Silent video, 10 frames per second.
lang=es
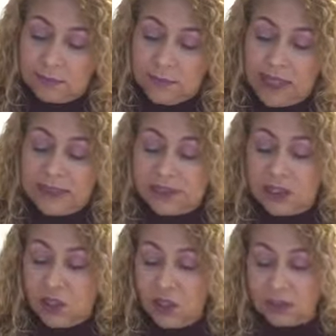Y si
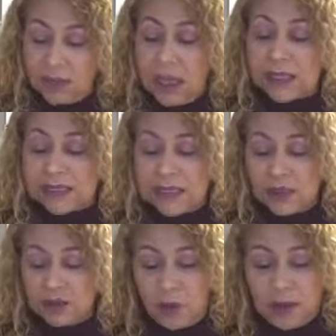no, aquí se
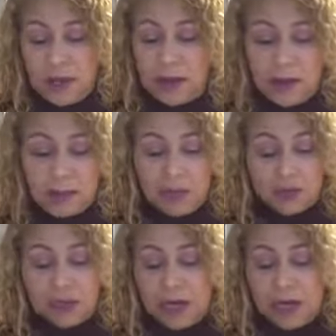los voy a, mostrar